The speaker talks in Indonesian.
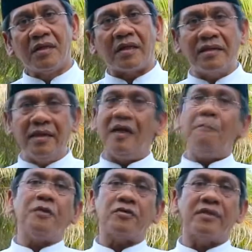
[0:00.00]
Karena
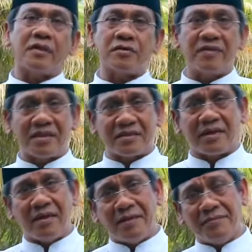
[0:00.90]
apa saudara-saudara
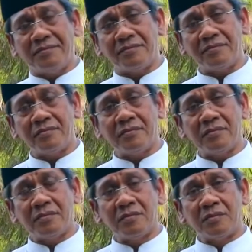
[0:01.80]
sekalian?
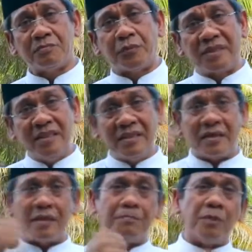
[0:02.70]

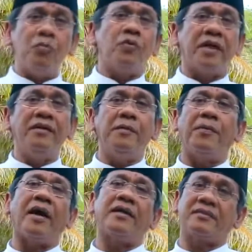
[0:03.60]
Jika pemudanya
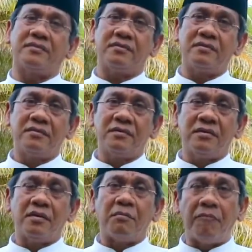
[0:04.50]
baik,
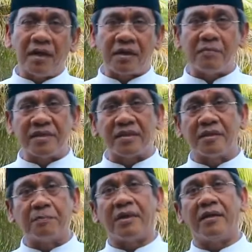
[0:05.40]
maka masa
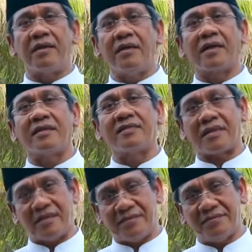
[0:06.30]
depan ini akan
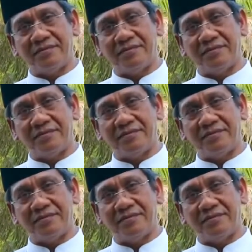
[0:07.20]
cerah.